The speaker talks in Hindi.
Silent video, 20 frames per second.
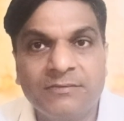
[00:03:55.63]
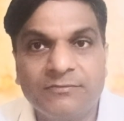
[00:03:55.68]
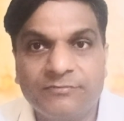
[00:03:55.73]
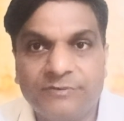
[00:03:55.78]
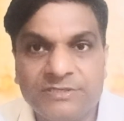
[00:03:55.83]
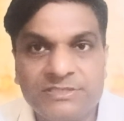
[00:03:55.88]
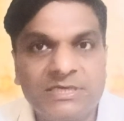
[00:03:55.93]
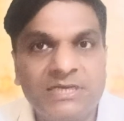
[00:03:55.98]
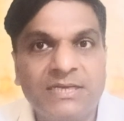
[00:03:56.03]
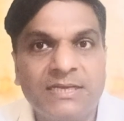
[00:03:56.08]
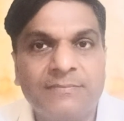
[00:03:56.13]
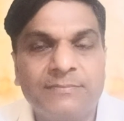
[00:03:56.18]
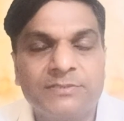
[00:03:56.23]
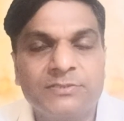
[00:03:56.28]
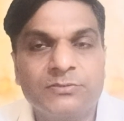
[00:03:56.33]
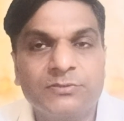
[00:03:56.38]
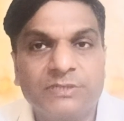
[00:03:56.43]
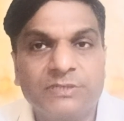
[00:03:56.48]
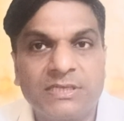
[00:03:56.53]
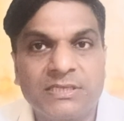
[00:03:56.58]
फिजिकल डैमेज
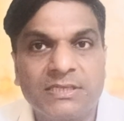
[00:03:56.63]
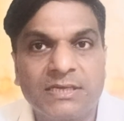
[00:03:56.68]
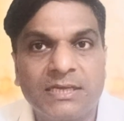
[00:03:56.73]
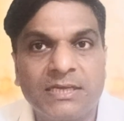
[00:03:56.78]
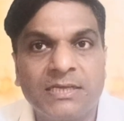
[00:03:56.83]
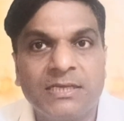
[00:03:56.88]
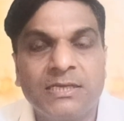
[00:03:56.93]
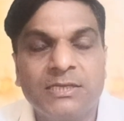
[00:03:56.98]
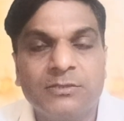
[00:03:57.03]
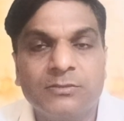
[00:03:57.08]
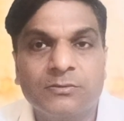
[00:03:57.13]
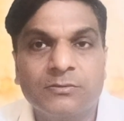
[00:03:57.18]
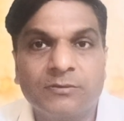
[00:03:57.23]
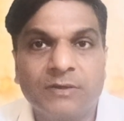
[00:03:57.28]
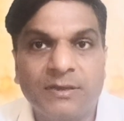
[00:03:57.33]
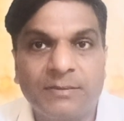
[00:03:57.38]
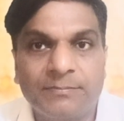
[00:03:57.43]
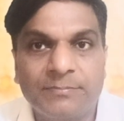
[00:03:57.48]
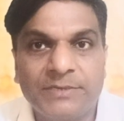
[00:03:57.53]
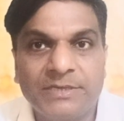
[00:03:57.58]
हो जाता है तो
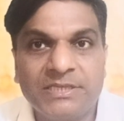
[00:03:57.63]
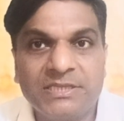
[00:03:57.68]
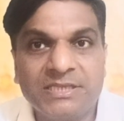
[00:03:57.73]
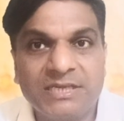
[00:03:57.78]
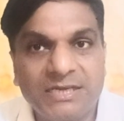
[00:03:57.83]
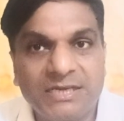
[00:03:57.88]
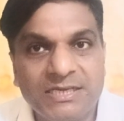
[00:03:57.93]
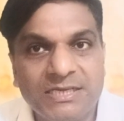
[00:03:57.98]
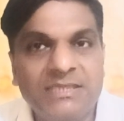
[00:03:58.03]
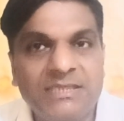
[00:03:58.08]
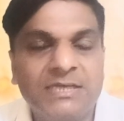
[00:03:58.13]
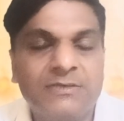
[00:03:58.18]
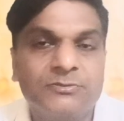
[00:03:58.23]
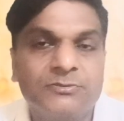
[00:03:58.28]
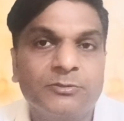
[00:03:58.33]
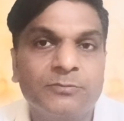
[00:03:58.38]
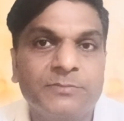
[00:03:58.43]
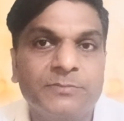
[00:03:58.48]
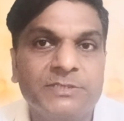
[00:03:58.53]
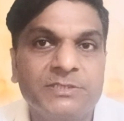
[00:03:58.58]
कंपनी थर्टी
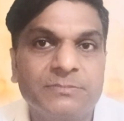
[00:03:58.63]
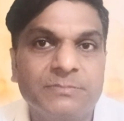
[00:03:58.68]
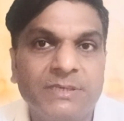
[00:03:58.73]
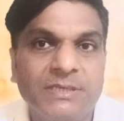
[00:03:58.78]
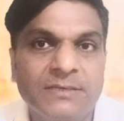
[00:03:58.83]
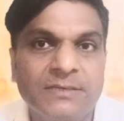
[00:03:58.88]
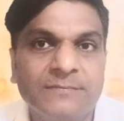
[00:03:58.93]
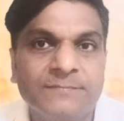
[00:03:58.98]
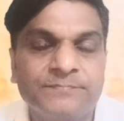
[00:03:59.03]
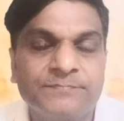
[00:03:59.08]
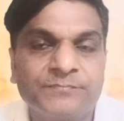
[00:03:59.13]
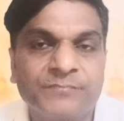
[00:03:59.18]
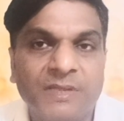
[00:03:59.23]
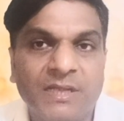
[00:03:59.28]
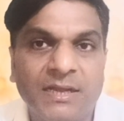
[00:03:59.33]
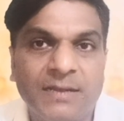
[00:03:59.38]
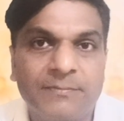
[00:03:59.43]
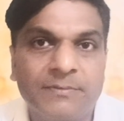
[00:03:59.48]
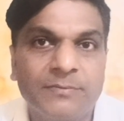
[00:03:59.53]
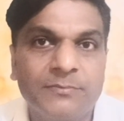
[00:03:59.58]
थाउजेंड रुपीज में
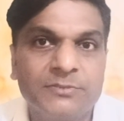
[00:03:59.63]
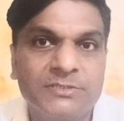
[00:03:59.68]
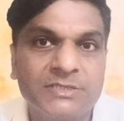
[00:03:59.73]
आपका वो